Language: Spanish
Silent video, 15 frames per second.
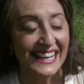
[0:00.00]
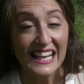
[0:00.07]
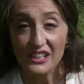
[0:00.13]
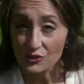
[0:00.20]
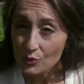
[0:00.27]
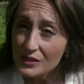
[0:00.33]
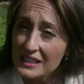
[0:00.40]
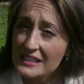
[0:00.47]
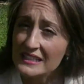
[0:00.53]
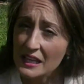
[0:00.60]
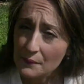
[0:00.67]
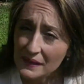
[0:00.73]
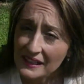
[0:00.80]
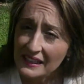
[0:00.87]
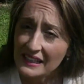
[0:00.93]
Las uñas
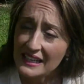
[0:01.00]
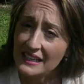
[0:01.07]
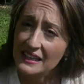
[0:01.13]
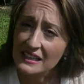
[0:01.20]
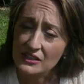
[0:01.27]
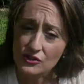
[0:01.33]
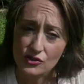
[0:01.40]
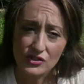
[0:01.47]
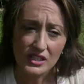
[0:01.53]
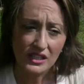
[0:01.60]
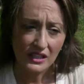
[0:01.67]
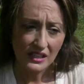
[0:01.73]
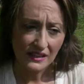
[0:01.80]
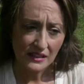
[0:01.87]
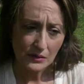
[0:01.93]
también crecen, eso
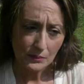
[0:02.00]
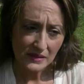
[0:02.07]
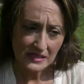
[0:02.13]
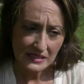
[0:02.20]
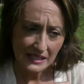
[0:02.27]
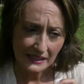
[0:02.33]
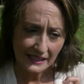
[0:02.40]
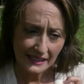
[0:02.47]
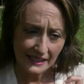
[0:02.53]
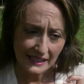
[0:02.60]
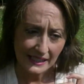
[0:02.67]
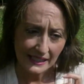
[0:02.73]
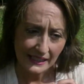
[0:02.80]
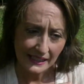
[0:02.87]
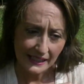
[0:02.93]
sí, crecen
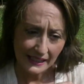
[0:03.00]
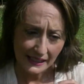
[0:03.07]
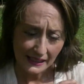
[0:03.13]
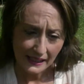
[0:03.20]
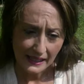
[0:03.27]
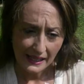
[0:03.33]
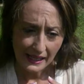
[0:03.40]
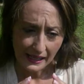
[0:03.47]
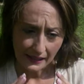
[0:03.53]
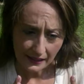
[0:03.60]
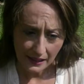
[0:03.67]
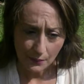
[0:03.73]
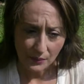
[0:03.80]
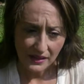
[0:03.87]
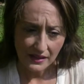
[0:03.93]
bastante
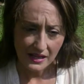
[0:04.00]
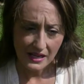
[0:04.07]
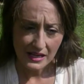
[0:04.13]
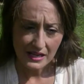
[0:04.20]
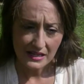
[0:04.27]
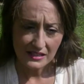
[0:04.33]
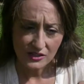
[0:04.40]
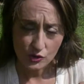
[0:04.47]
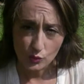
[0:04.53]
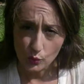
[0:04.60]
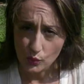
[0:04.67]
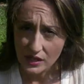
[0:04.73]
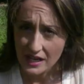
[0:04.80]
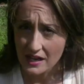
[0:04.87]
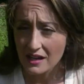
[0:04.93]
rápidas,
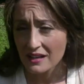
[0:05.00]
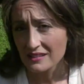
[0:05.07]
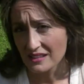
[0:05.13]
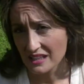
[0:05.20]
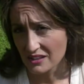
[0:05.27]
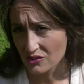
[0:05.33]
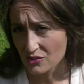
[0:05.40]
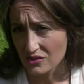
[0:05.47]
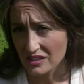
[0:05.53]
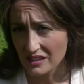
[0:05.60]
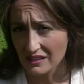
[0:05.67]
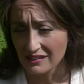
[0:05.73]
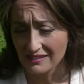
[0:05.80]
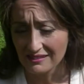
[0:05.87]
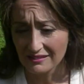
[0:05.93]
duras, eso
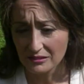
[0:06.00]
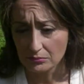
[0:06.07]
sí,